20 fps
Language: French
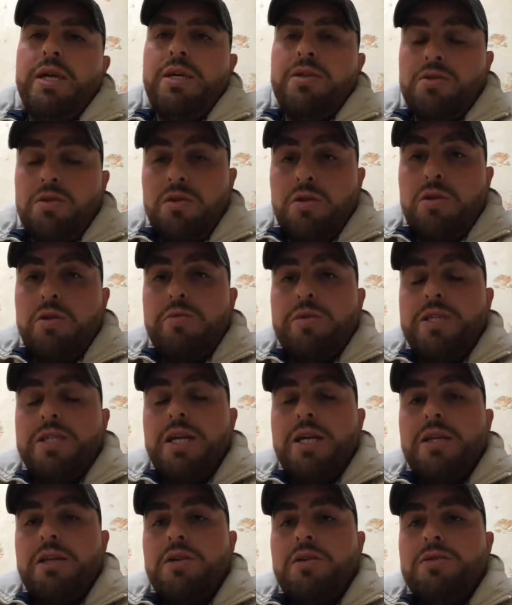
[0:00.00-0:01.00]
son entreprise à
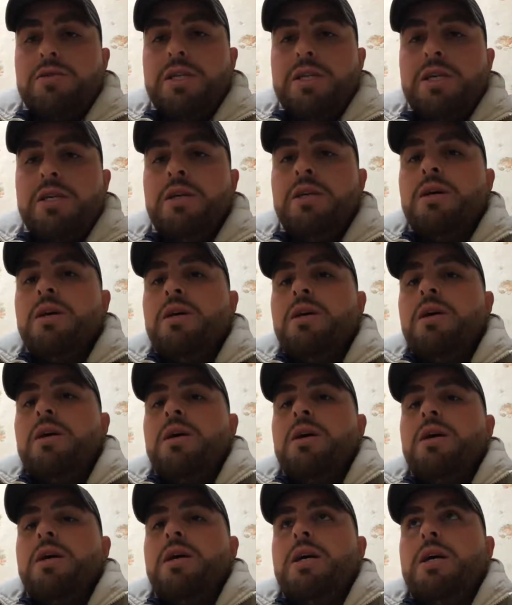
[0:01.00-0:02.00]
l'étranger
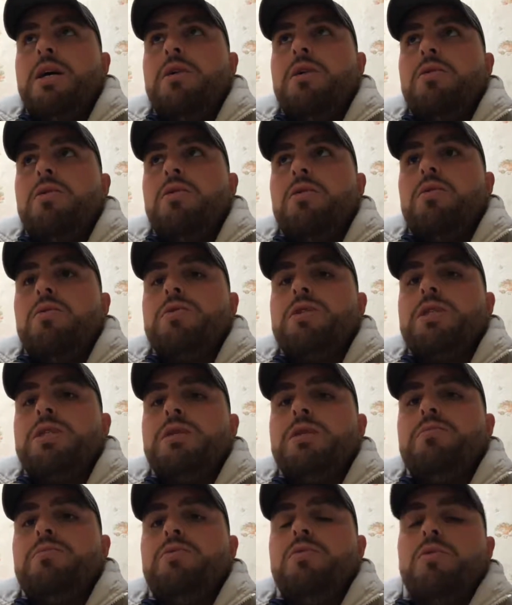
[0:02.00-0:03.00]
et euh,
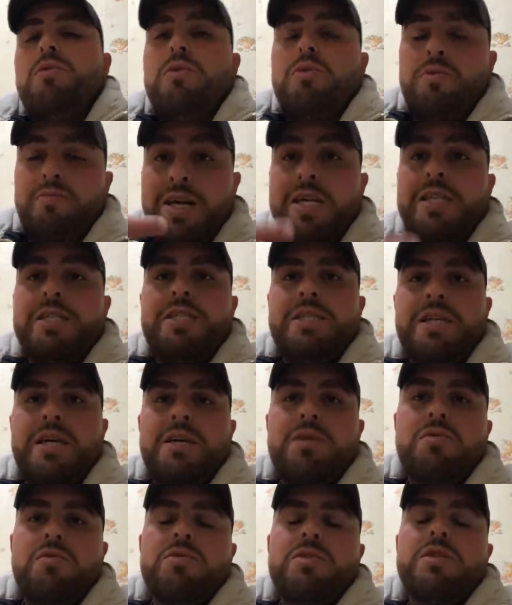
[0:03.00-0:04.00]
aussi pour le maintien
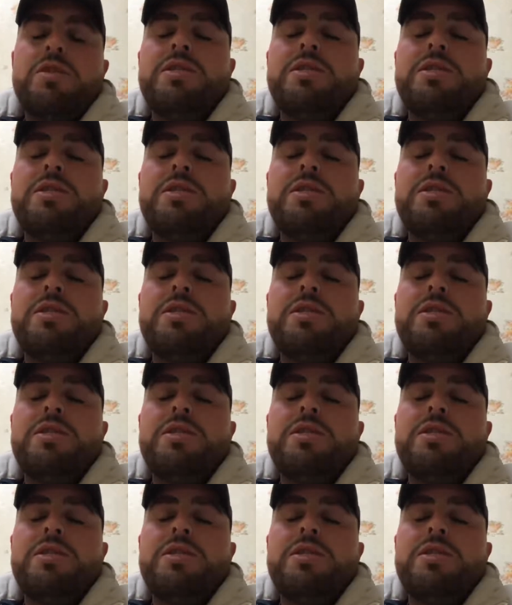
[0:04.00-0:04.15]
donc,